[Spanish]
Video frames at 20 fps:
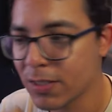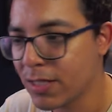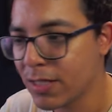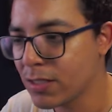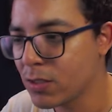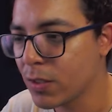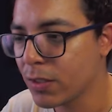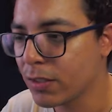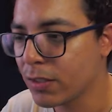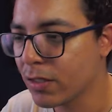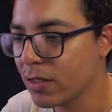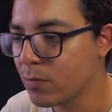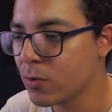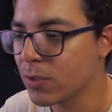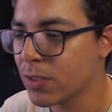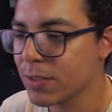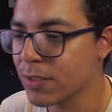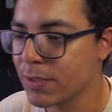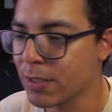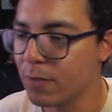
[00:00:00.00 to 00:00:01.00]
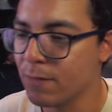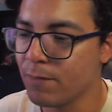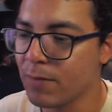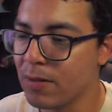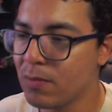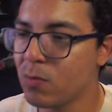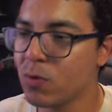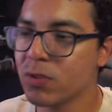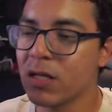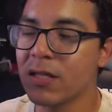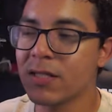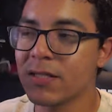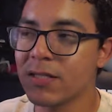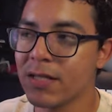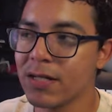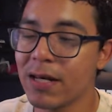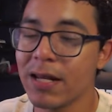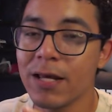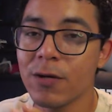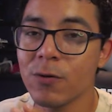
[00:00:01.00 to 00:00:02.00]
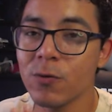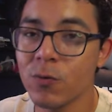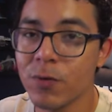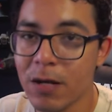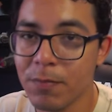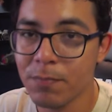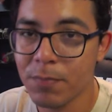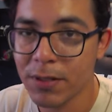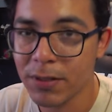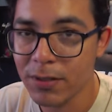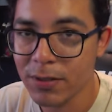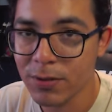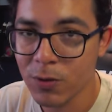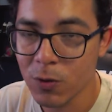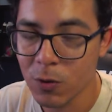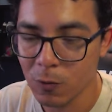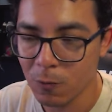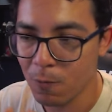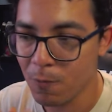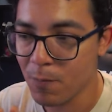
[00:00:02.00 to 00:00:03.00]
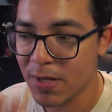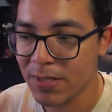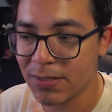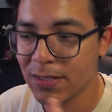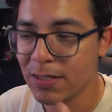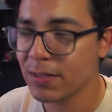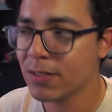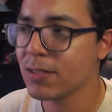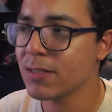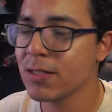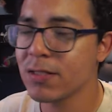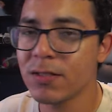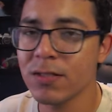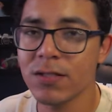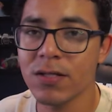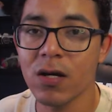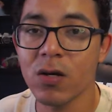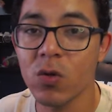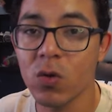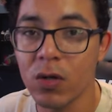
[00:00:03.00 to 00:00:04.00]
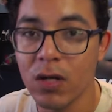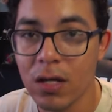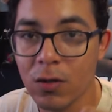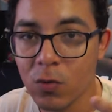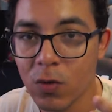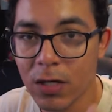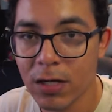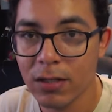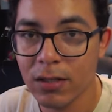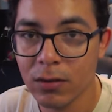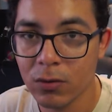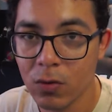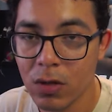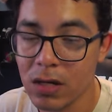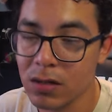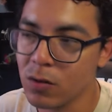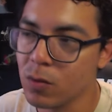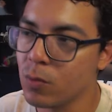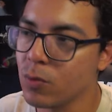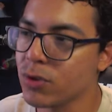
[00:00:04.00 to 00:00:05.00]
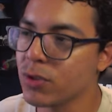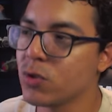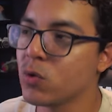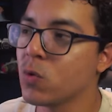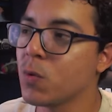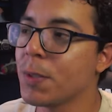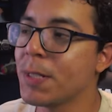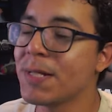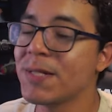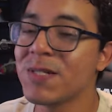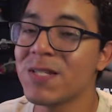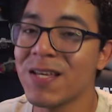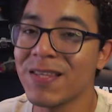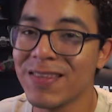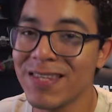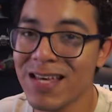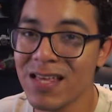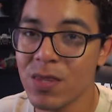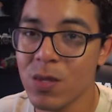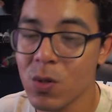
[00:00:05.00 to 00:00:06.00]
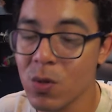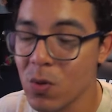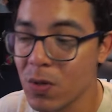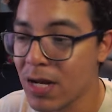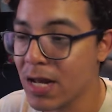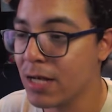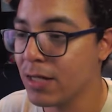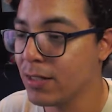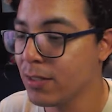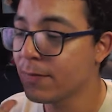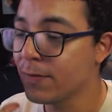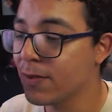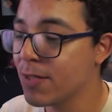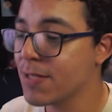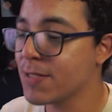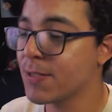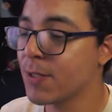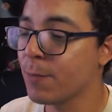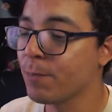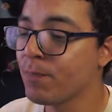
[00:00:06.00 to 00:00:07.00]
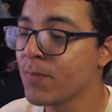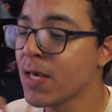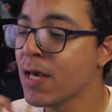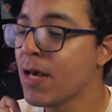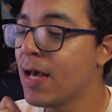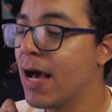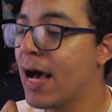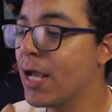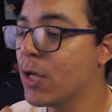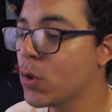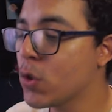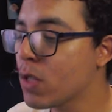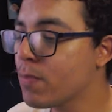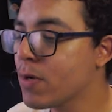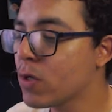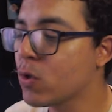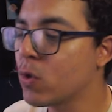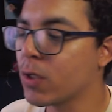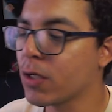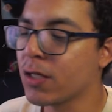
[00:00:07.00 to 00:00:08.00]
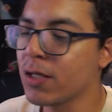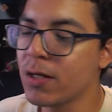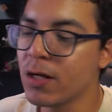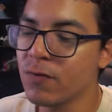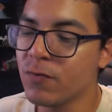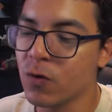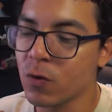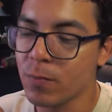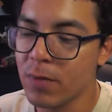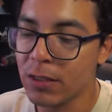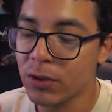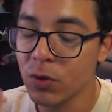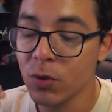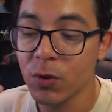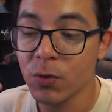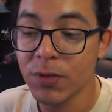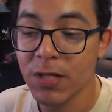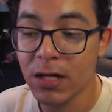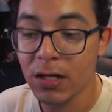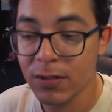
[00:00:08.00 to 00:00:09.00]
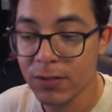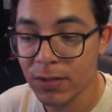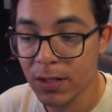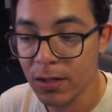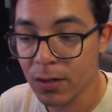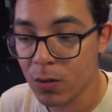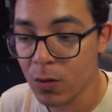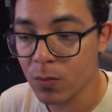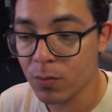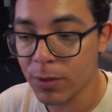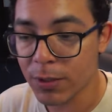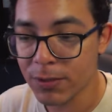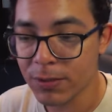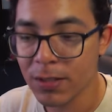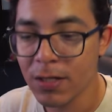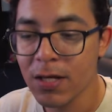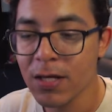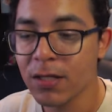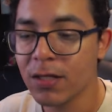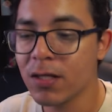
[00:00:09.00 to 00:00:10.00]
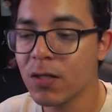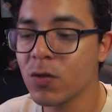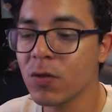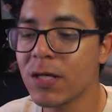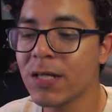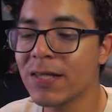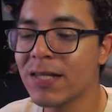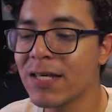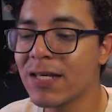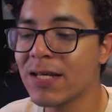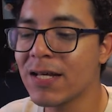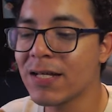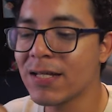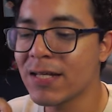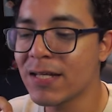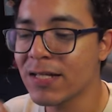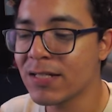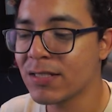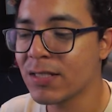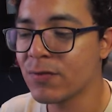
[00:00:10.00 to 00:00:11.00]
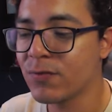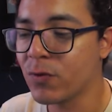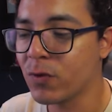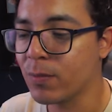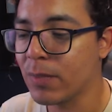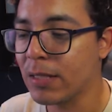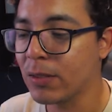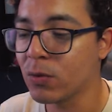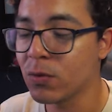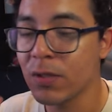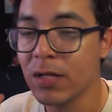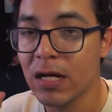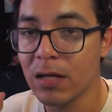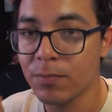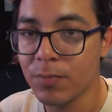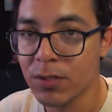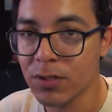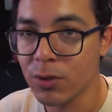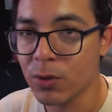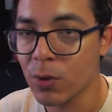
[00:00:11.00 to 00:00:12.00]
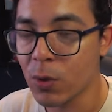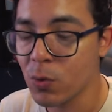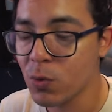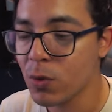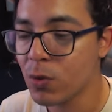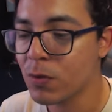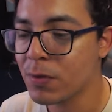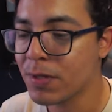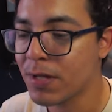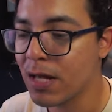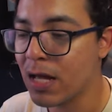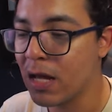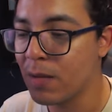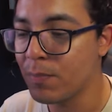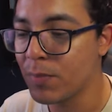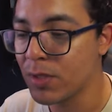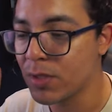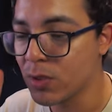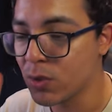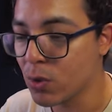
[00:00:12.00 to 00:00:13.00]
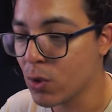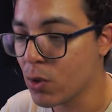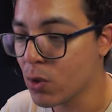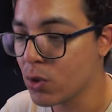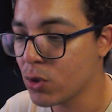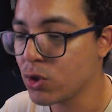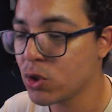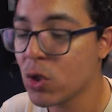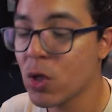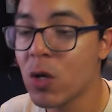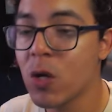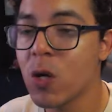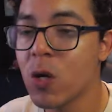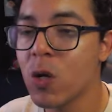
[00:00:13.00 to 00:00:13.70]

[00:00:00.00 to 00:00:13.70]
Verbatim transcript: ¿qué es lo que tenemos que hacer? Vamos a hacerle una petición bastante sencilla, con lenguaje natural, como si estuvieras chateando con alguien. Dice, Ayúdame a corregir el formato de una lista de nombres. Quiero que tengan este formato. Apellido 1, apellido 2,